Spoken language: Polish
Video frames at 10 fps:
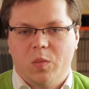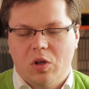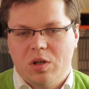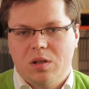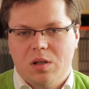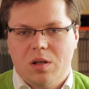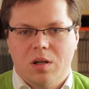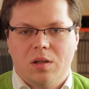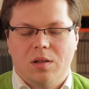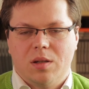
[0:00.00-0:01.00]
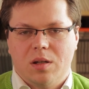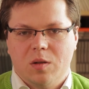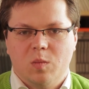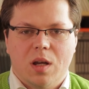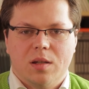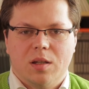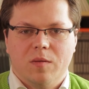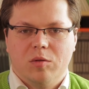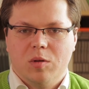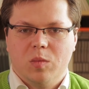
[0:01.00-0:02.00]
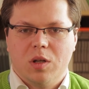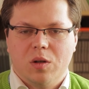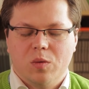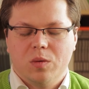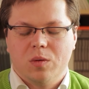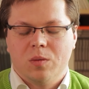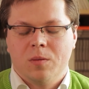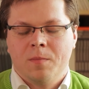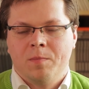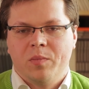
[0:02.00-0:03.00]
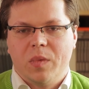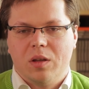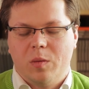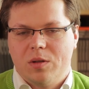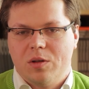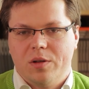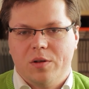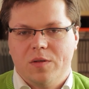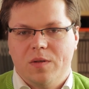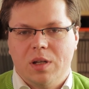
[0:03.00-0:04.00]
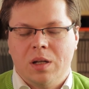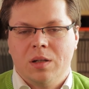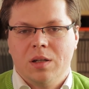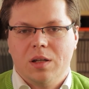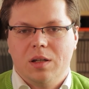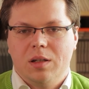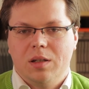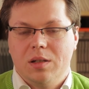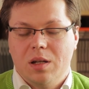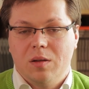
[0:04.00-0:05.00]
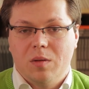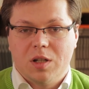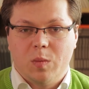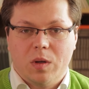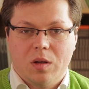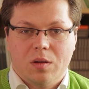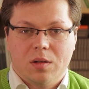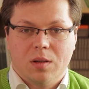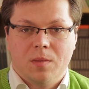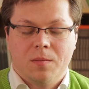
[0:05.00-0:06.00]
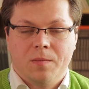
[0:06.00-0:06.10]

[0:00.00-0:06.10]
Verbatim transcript: co się dzieje z naszym miastem, w którym kierunku to miasto się rozwija i gdzie idą nasze pieniądze.